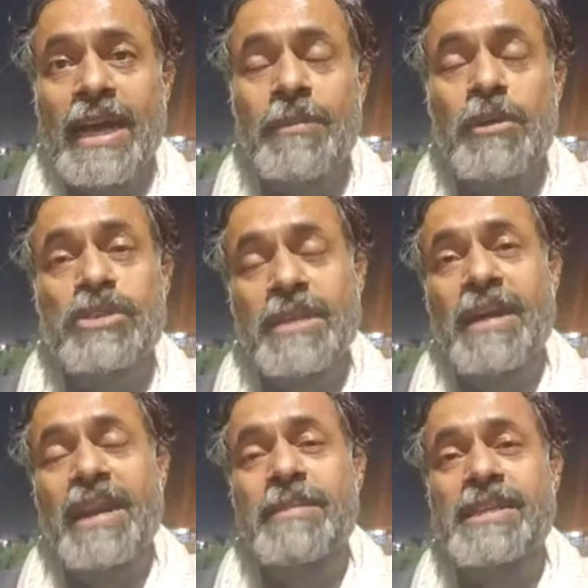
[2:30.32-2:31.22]
हमें उसके
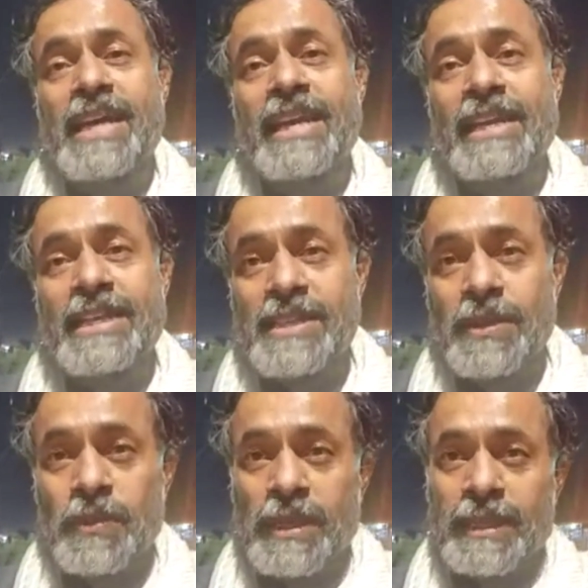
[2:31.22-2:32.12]
बारे में जानने की
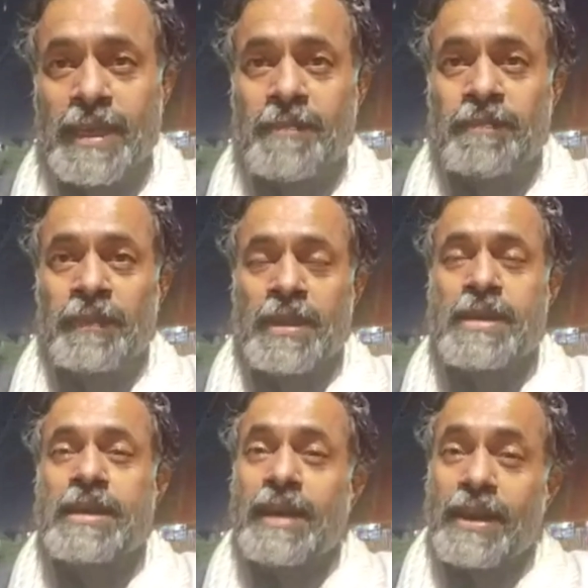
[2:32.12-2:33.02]

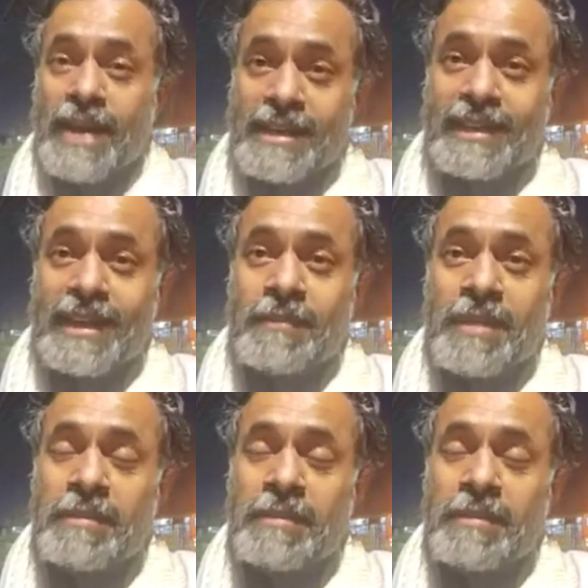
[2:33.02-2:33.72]
जरूरत कर्नाटका